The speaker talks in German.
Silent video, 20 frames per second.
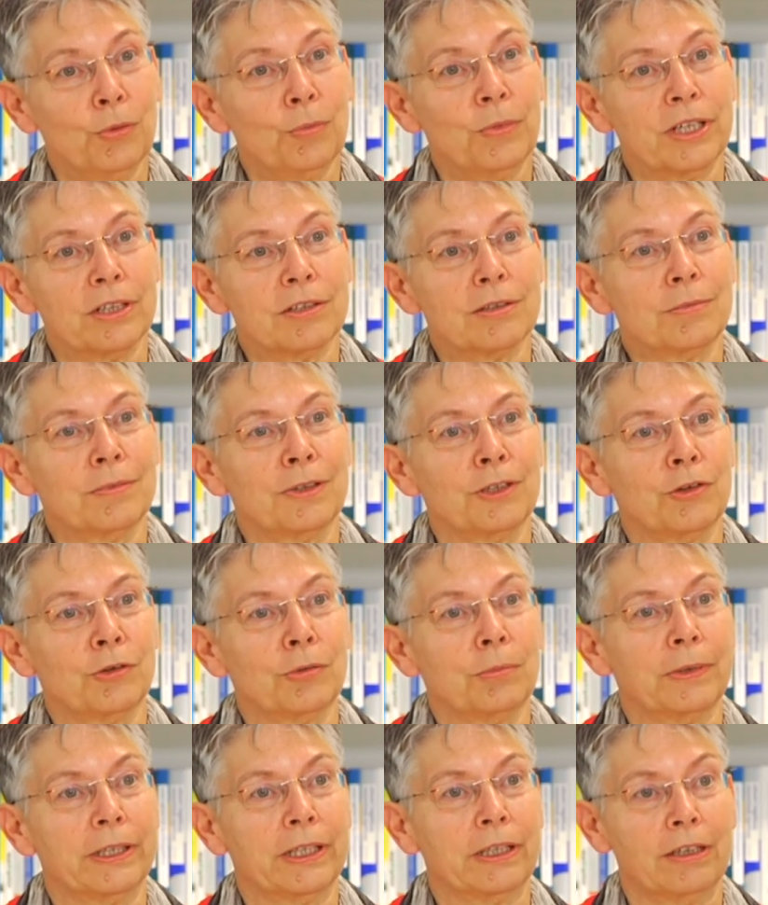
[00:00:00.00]
um erstmal
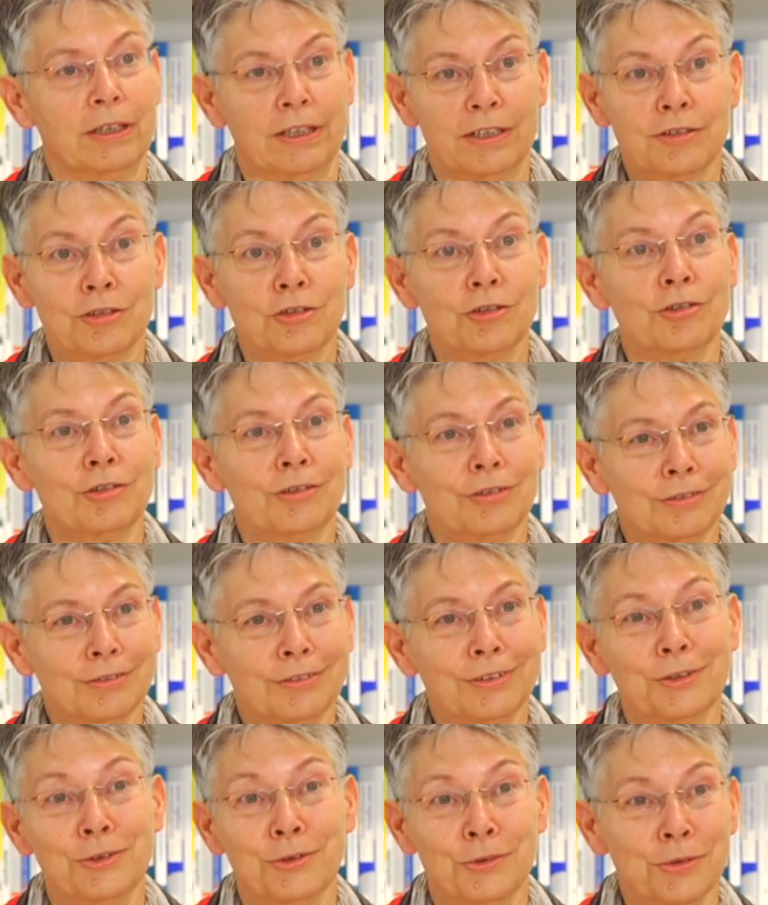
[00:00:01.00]
so bei klassischen
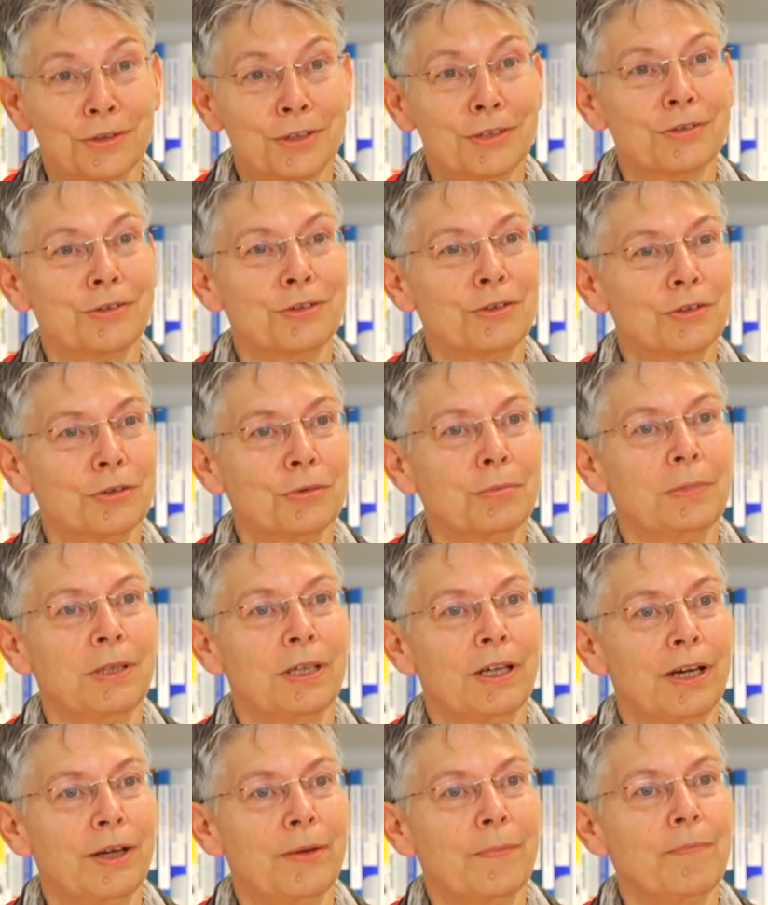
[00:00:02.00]
Ressourcen zu
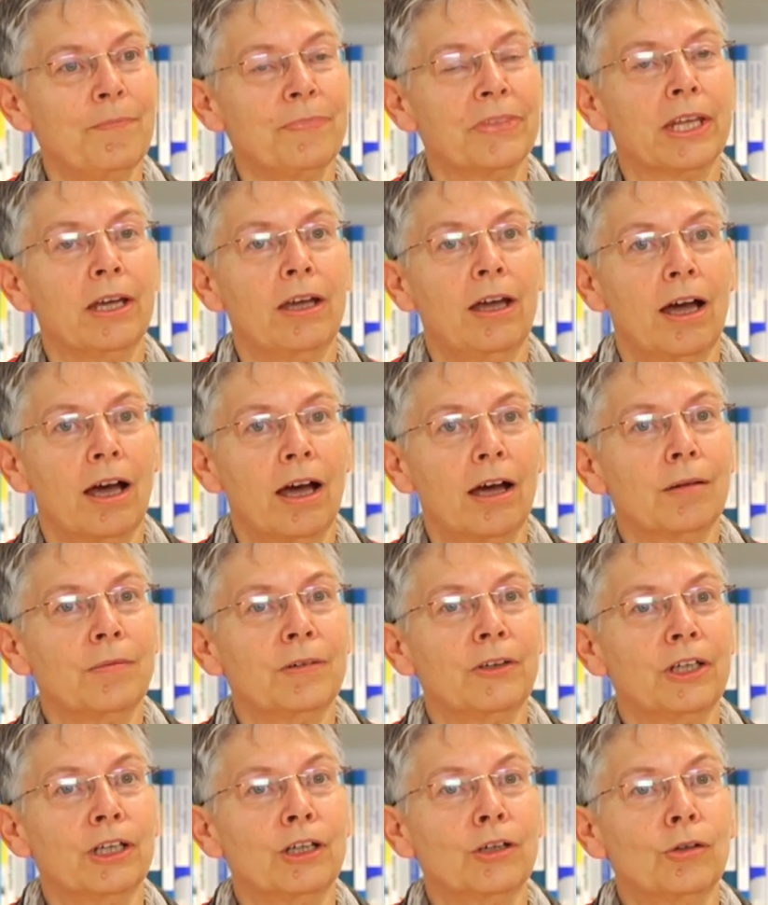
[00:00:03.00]
bleiben,
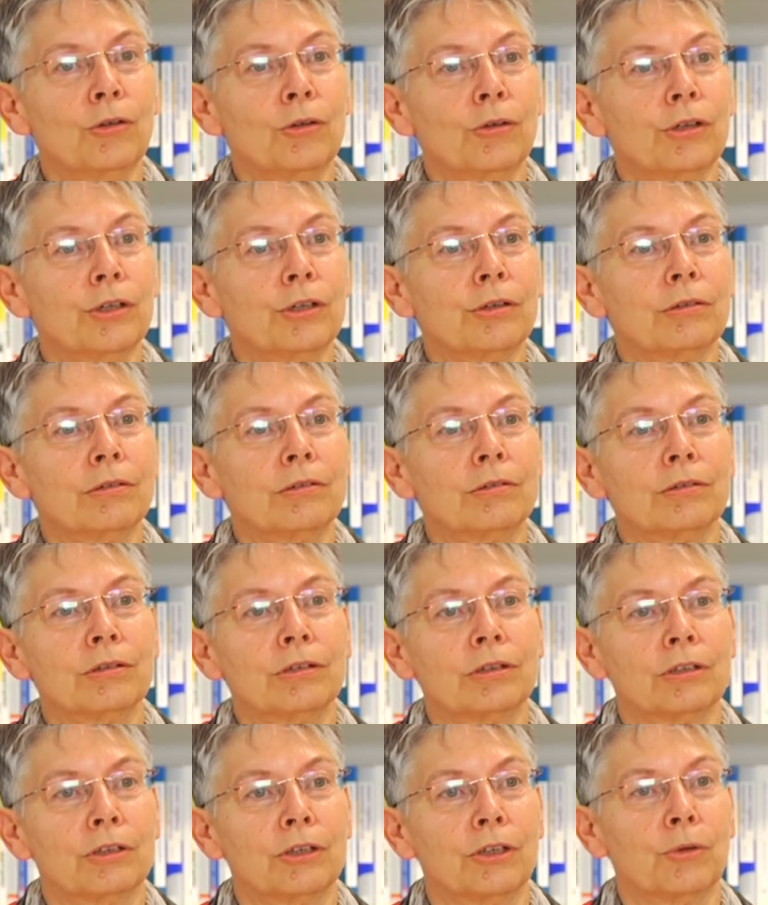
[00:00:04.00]
aber nach neuen
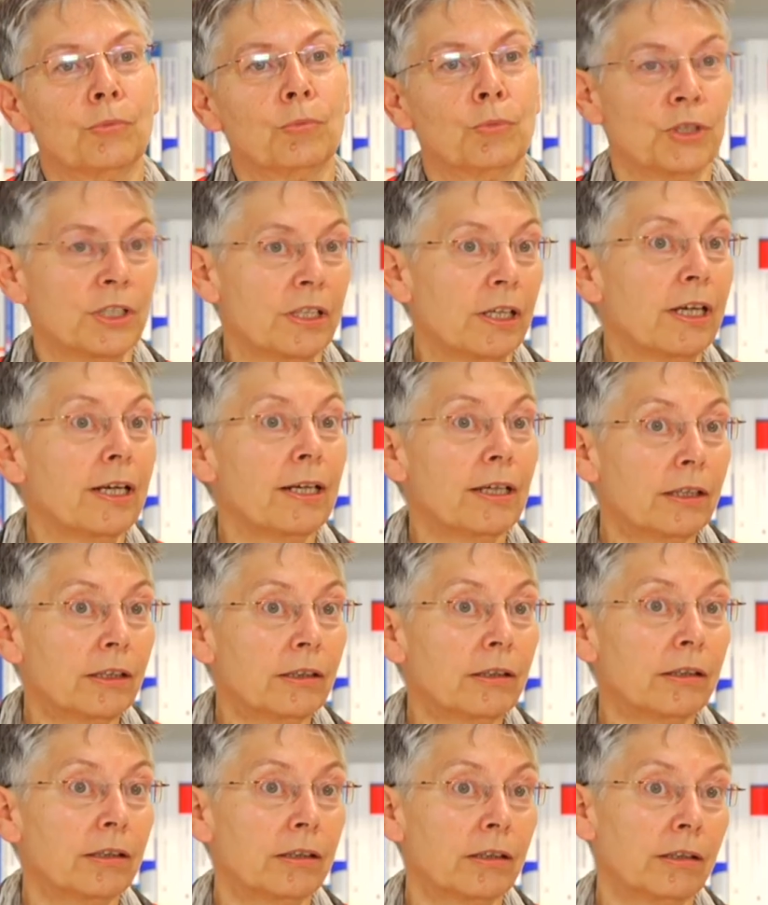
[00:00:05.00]
äh,
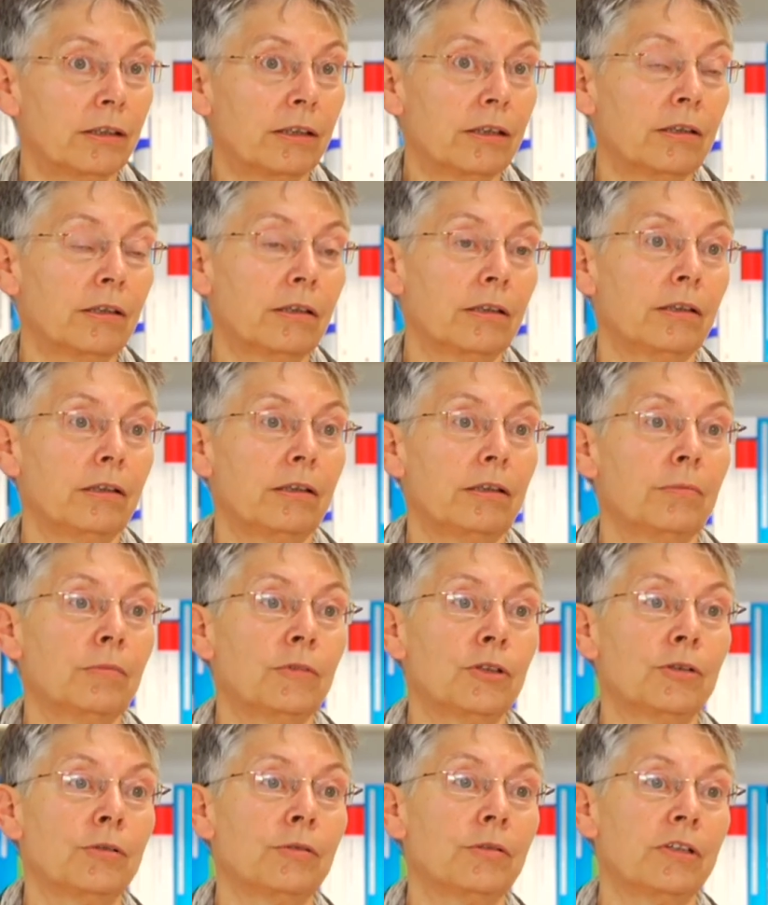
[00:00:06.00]
Modellen äh, im
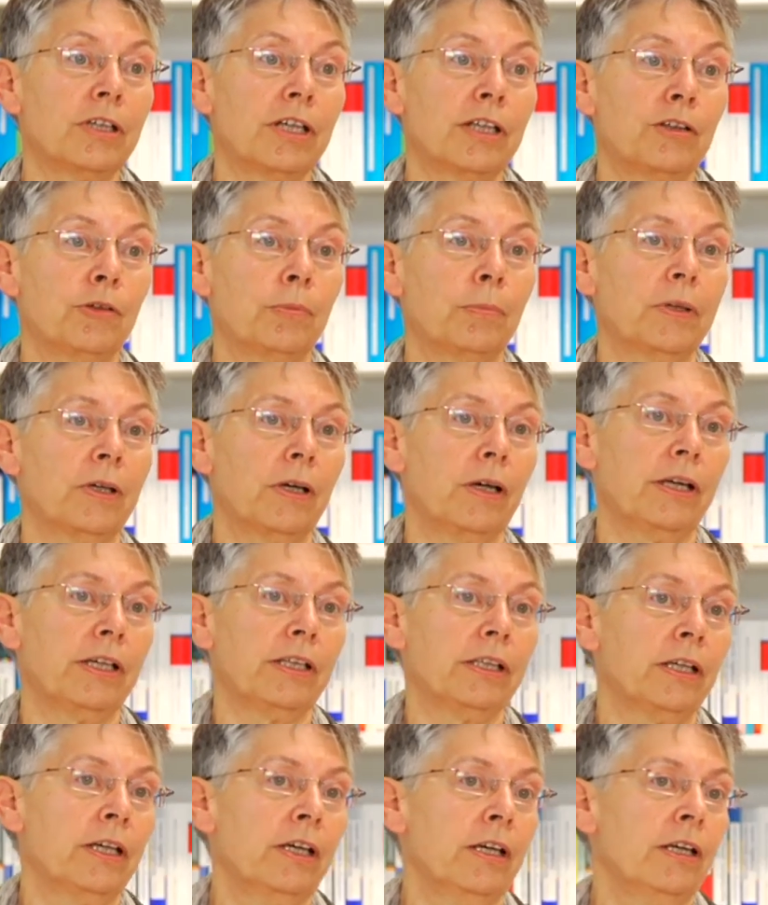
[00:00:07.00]

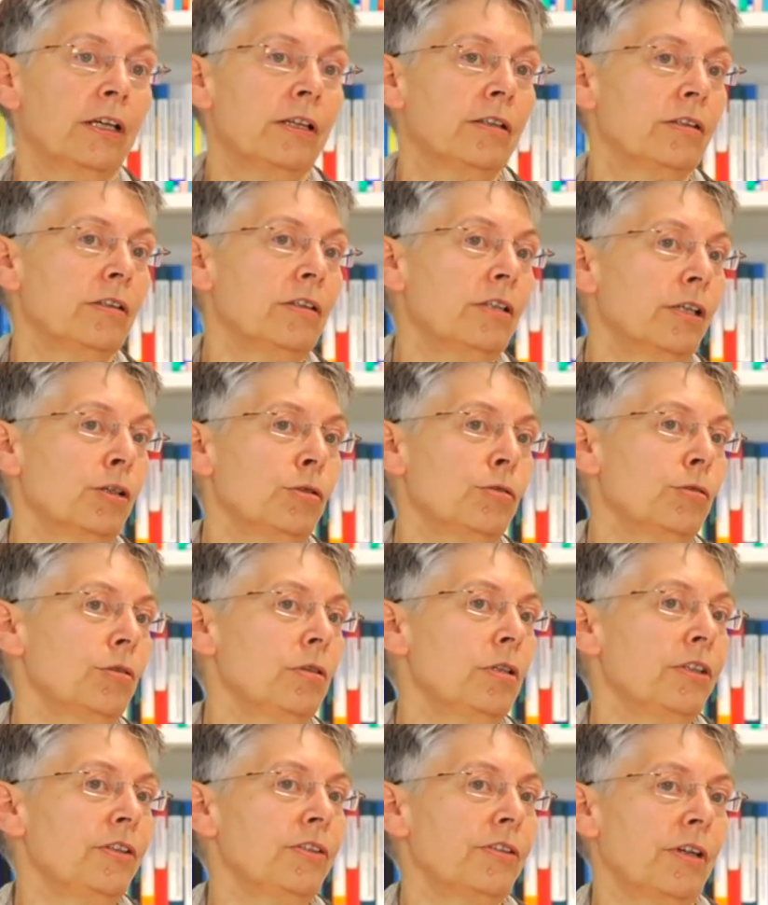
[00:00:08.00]
Gesundheitsbereich sind
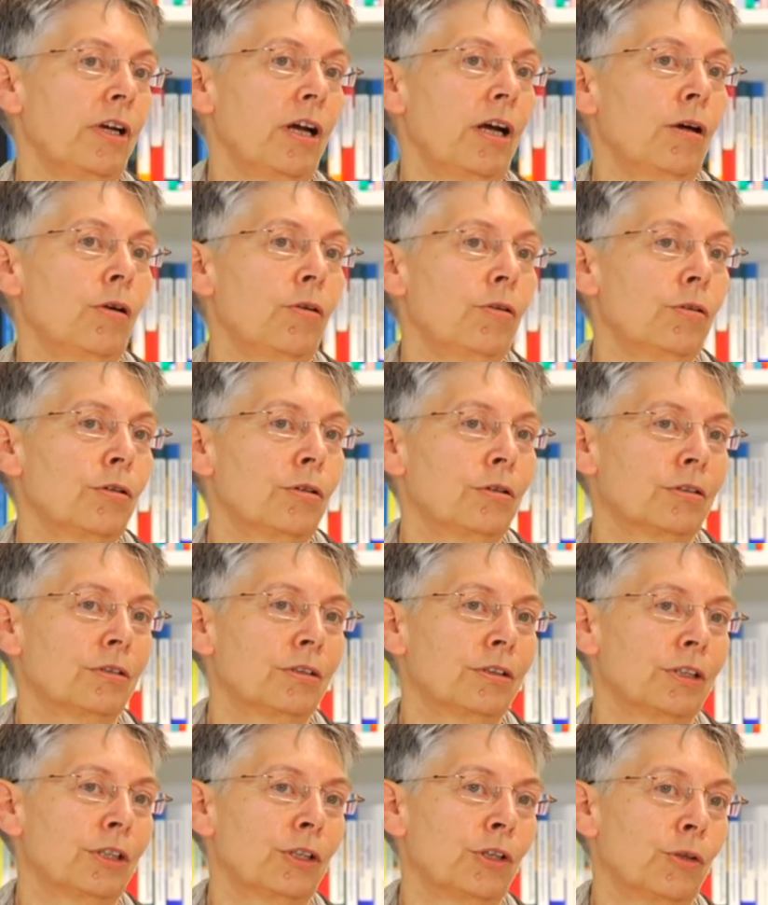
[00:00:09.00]
natürlich auch
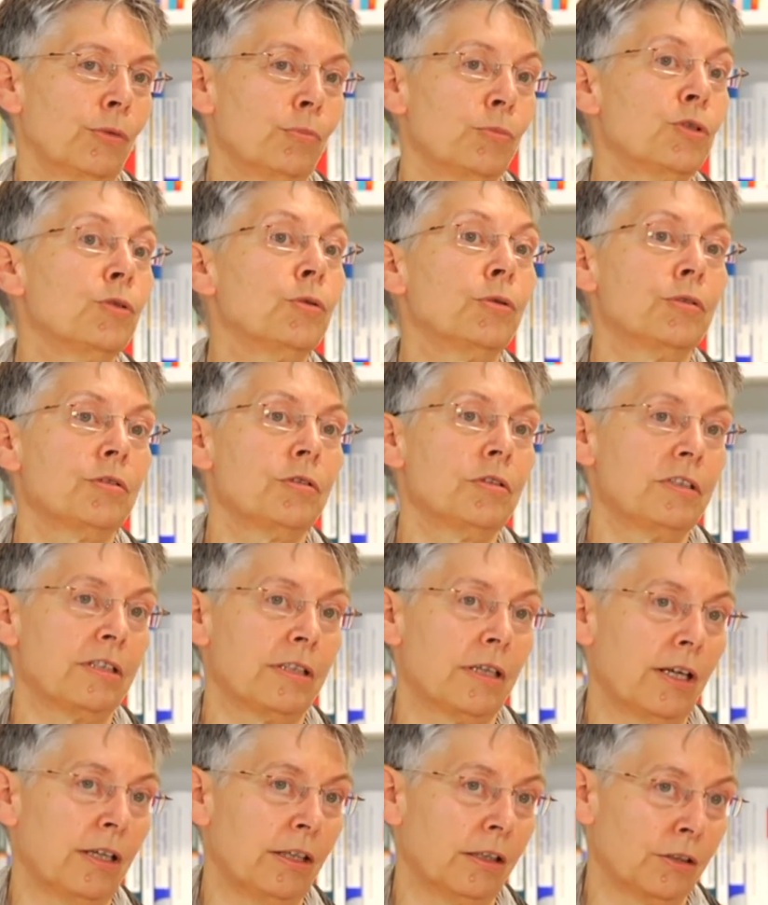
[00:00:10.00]
äh,
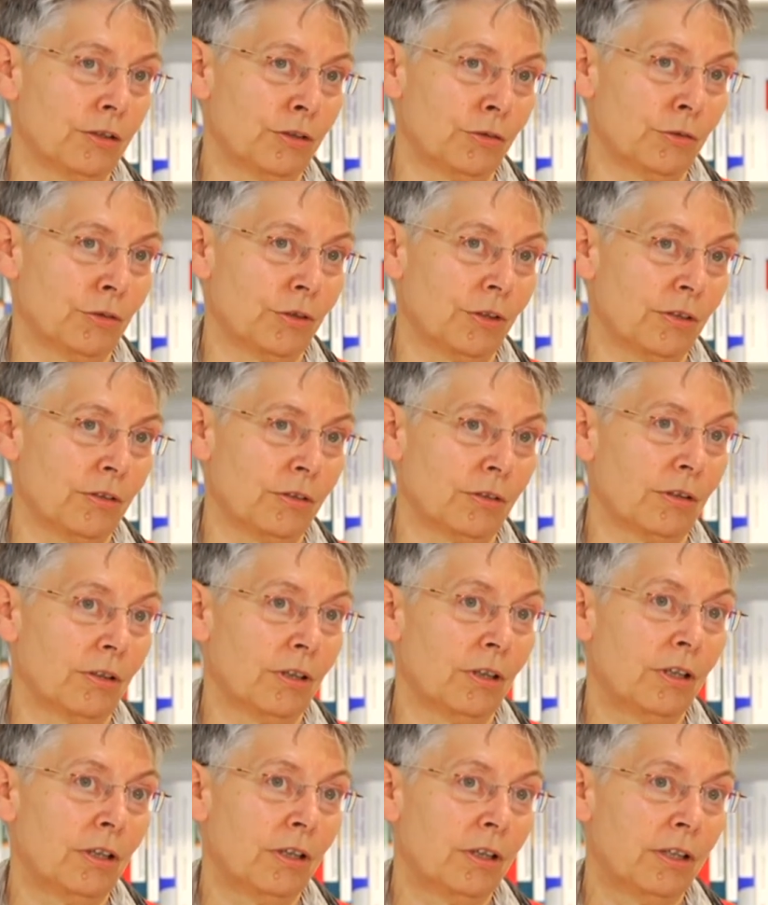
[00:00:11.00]
psychosoziale Ressourcen
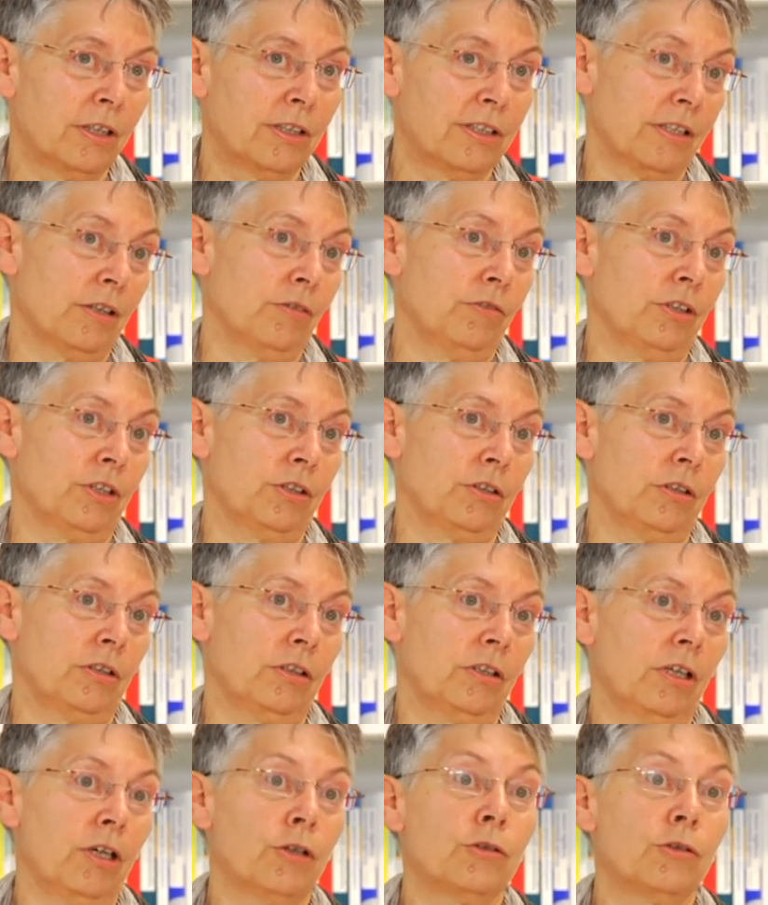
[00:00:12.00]
sehr wichtig.